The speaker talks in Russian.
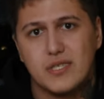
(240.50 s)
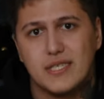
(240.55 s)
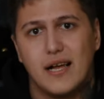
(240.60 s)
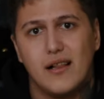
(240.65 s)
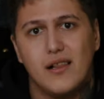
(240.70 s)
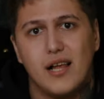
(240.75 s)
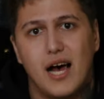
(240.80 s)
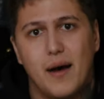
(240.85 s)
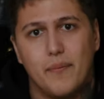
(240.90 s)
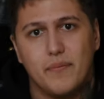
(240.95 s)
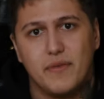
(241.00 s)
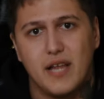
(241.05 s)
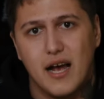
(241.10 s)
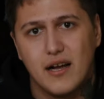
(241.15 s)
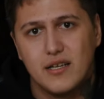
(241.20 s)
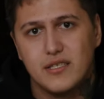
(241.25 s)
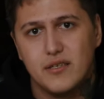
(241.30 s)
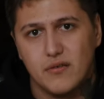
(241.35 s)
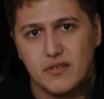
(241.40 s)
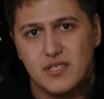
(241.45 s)
«Салам»,
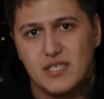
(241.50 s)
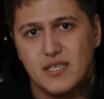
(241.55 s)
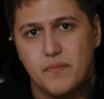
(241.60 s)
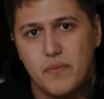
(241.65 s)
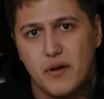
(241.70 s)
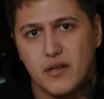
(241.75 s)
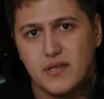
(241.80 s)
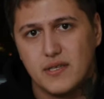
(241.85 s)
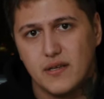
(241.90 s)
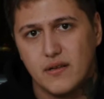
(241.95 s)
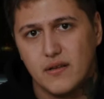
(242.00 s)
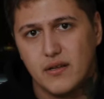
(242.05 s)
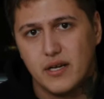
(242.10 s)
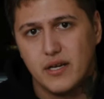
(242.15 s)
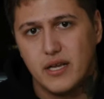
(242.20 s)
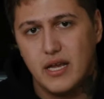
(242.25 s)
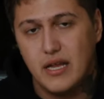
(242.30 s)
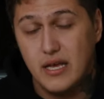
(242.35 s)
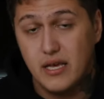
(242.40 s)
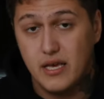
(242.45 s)
да, где он стебет
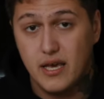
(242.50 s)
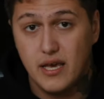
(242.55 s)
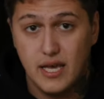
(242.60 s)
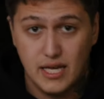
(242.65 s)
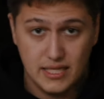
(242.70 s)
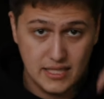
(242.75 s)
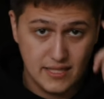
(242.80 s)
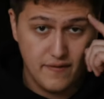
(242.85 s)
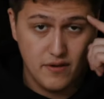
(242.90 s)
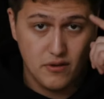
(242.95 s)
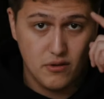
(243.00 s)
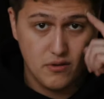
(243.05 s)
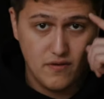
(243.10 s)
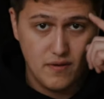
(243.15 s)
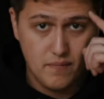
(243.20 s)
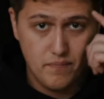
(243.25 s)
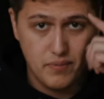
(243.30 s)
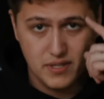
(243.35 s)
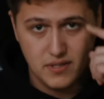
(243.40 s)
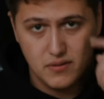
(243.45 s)
сандых религии, я
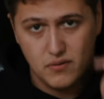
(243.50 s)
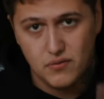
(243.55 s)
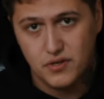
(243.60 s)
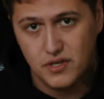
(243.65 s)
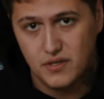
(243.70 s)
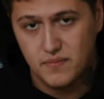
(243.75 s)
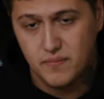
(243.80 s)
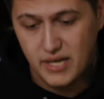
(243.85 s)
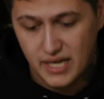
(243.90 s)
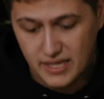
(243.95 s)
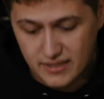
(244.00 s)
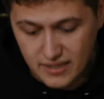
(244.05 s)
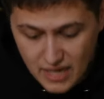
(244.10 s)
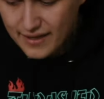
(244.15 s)
советую вам послушать, блядь.